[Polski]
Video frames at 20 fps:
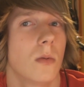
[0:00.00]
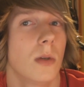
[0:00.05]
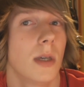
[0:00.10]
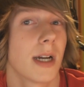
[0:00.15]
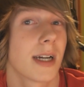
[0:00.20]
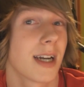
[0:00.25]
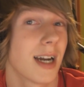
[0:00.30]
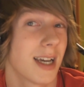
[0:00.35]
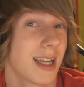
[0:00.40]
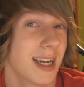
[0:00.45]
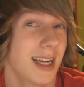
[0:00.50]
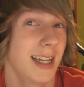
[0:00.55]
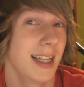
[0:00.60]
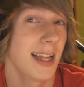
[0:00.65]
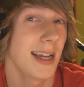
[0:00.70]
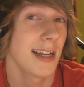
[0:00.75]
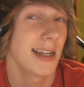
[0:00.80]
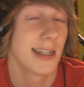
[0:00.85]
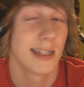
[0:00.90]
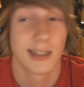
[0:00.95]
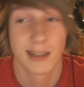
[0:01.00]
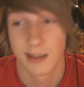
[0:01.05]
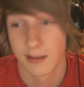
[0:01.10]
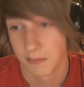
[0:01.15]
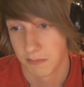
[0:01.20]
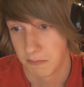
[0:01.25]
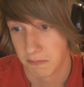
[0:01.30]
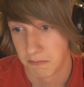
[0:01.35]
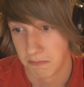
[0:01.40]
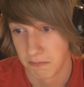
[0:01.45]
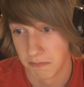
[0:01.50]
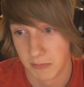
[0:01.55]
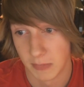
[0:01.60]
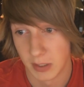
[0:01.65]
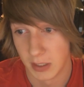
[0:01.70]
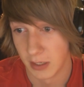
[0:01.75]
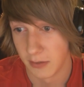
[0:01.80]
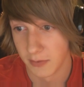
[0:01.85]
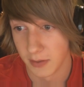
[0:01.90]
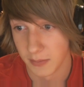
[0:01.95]
Jaka kraina?
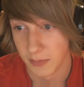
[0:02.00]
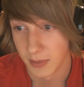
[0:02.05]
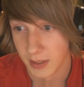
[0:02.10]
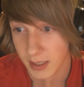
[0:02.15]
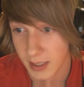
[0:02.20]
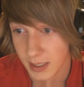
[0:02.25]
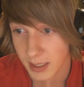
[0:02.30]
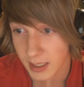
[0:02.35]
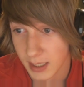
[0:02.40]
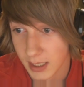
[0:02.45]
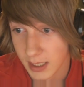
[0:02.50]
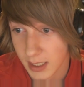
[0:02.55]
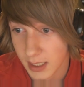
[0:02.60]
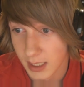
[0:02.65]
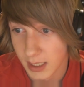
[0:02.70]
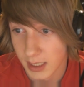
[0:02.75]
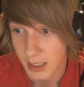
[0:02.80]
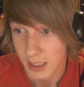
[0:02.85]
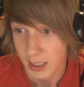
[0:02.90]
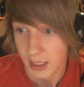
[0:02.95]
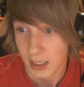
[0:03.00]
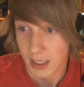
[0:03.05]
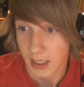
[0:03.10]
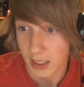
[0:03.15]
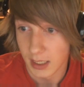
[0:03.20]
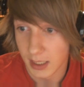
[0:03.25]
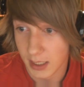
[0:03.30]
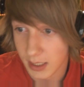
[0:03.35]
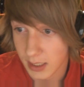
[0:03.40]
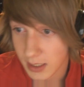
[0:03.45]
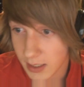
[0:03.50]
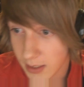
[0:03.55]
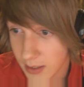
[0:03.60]
Nie wiem. Eee,